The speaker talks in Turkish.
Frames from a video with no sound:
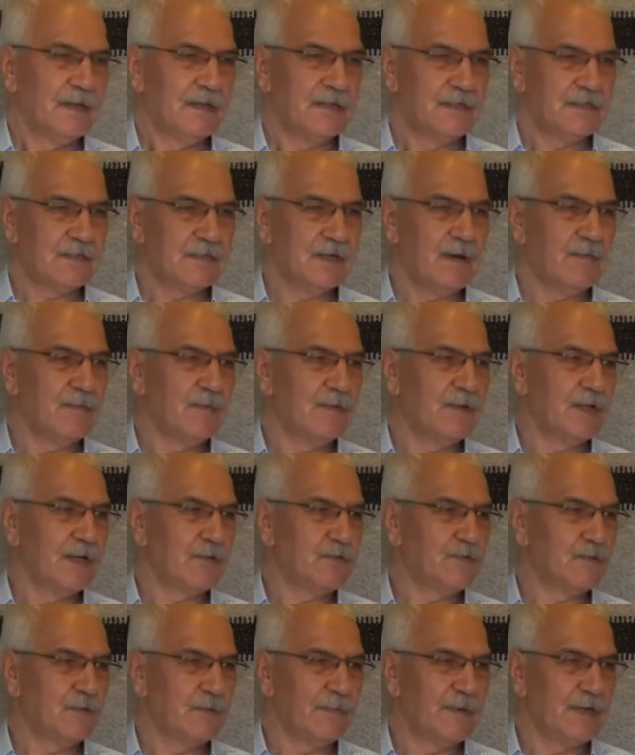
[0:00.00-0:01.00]

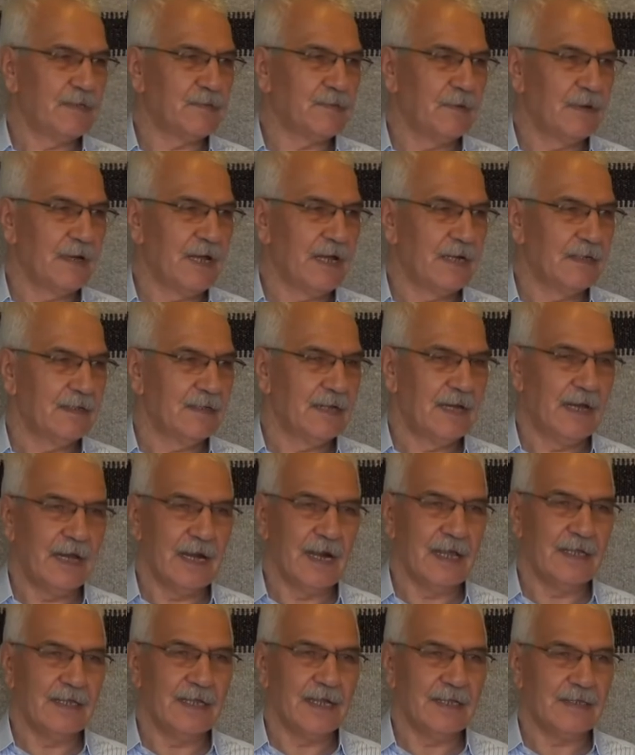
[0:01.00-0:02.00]
İstanbul'da şubesi olan
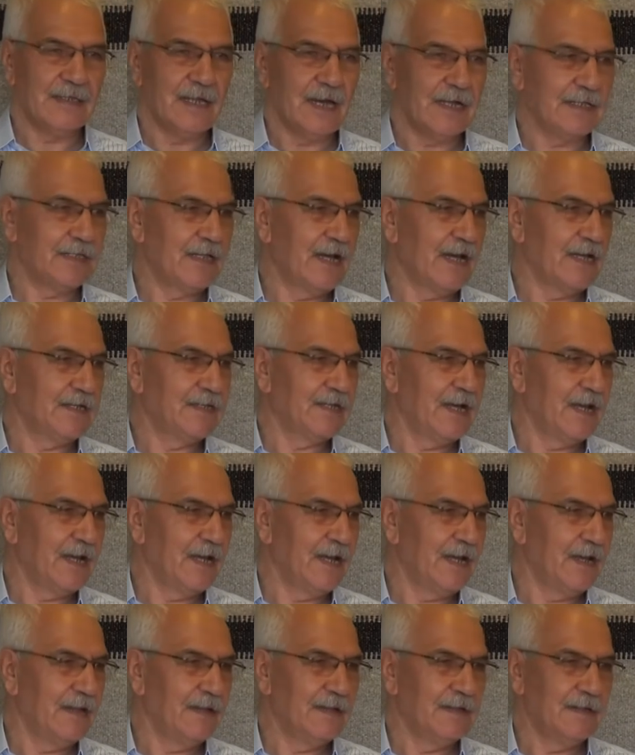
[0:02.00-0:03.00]
herhalde tek
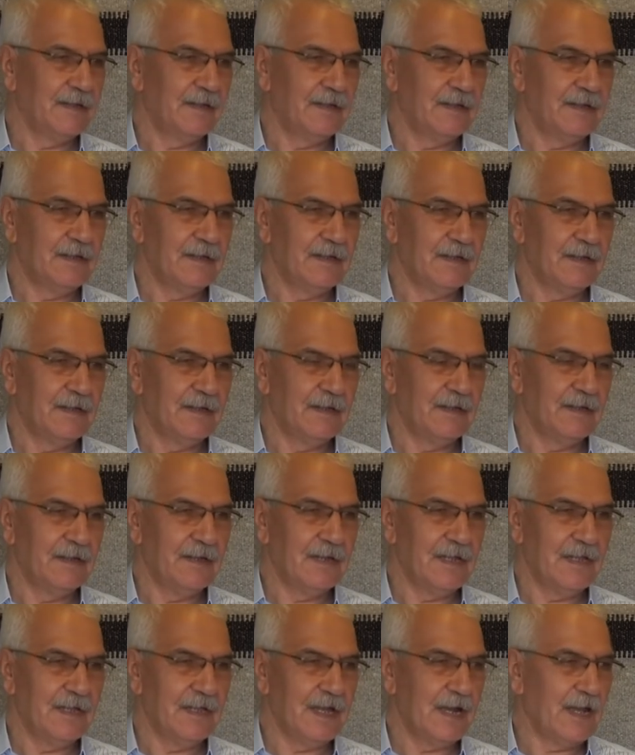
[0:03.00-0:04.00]
dershane e,
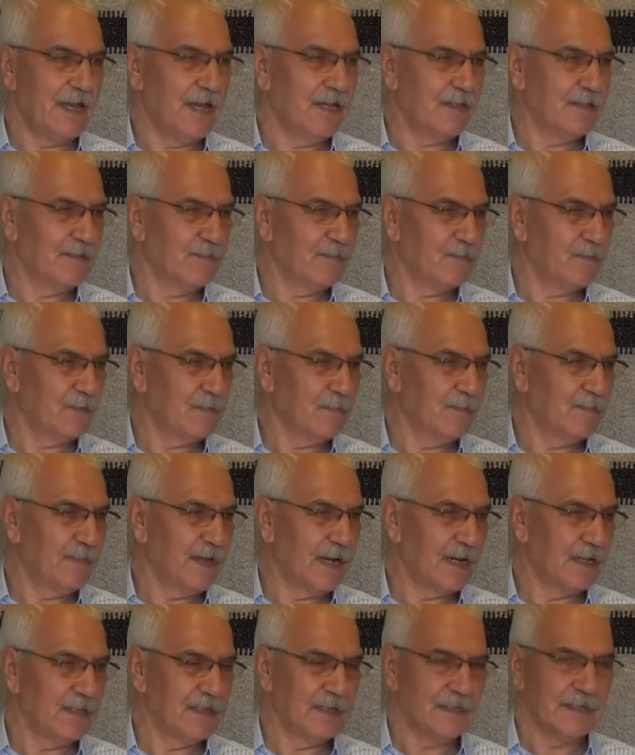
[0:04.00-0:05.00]
lider eğitim
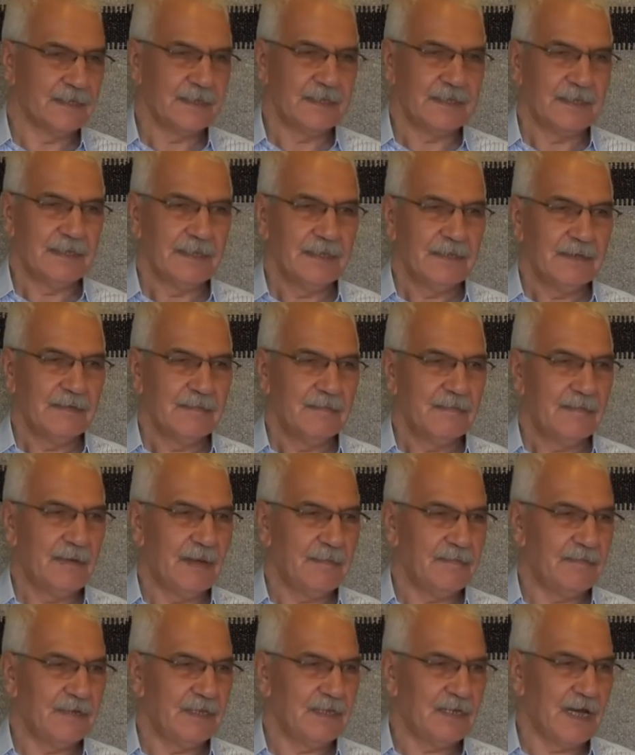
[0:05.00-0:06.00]
kurumlarıdır. Evet.
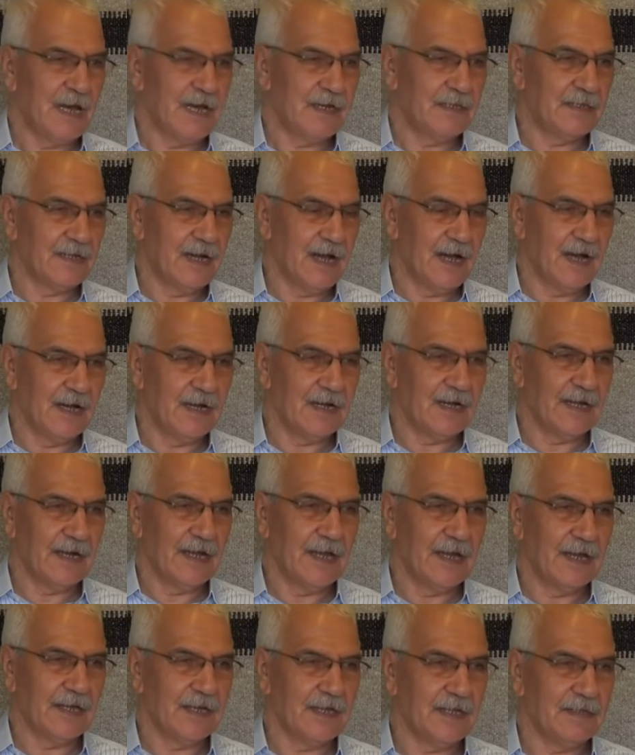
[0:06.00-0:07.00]
Ben bir tarihte
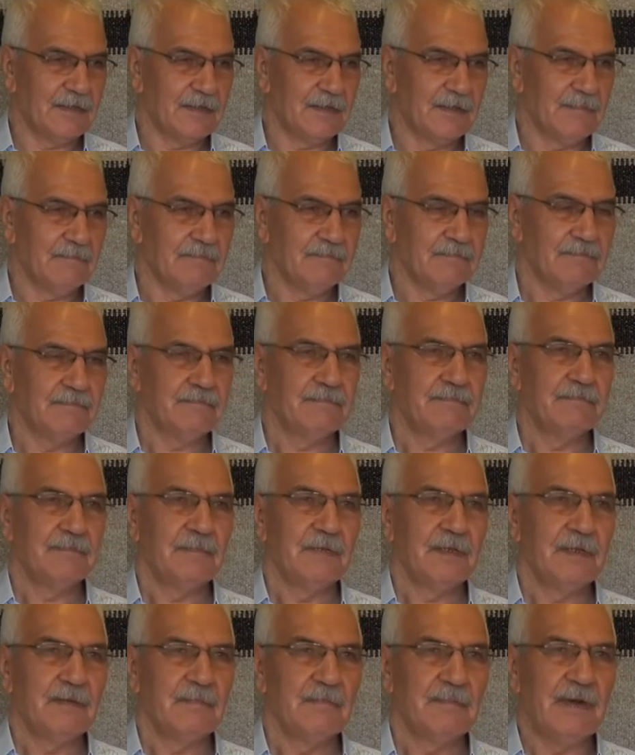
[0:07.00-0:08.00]
Ankara'ya gittim.
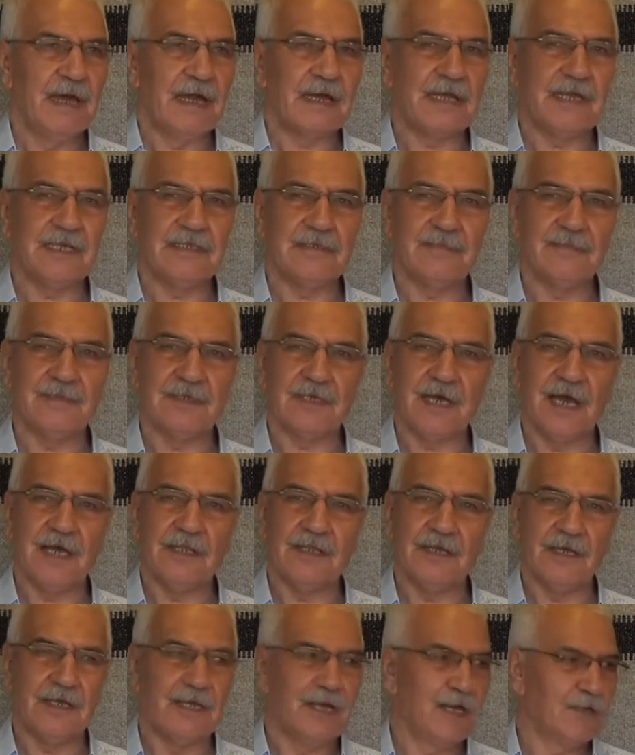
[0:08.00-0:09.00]
Merkezimiz
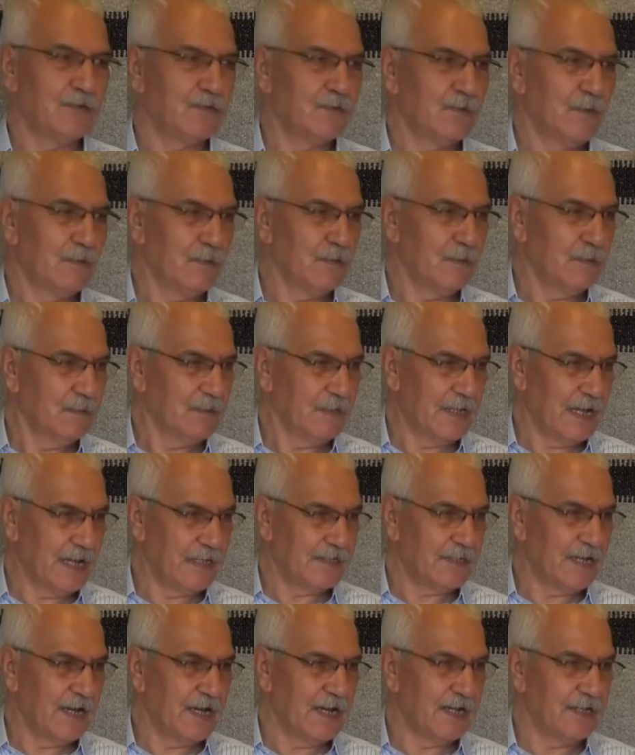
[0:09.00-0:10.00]
Aydın yazıyordu
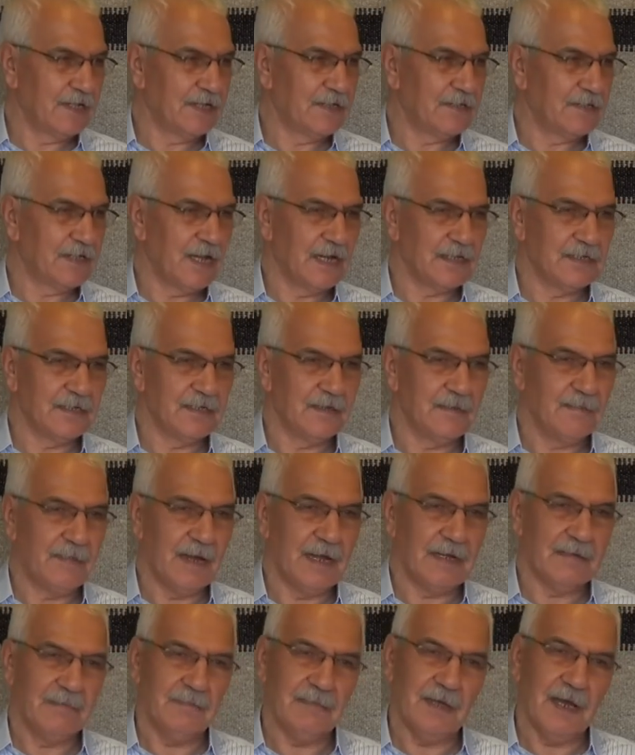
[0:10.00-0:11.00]
dershanenin içerisinde.
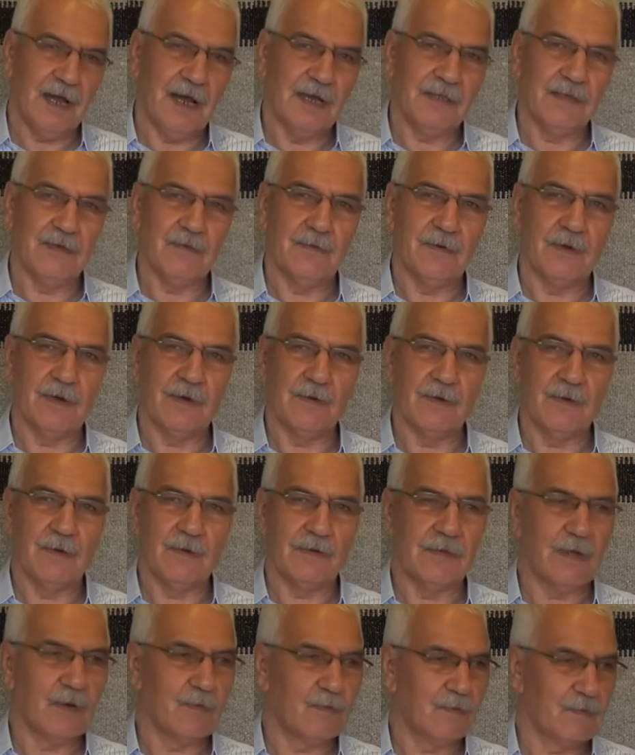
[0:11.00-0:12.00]
Ben bir Aydın olarak
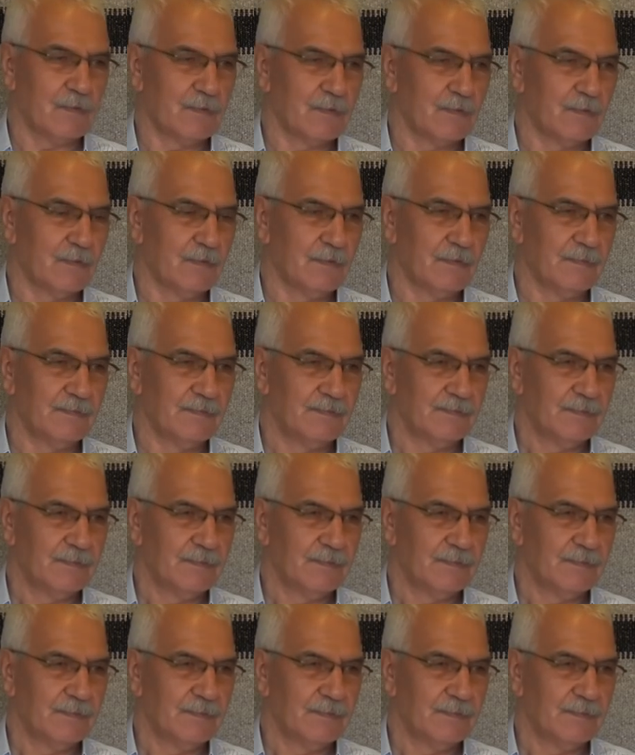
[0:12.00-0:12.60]
orada gurur duydum.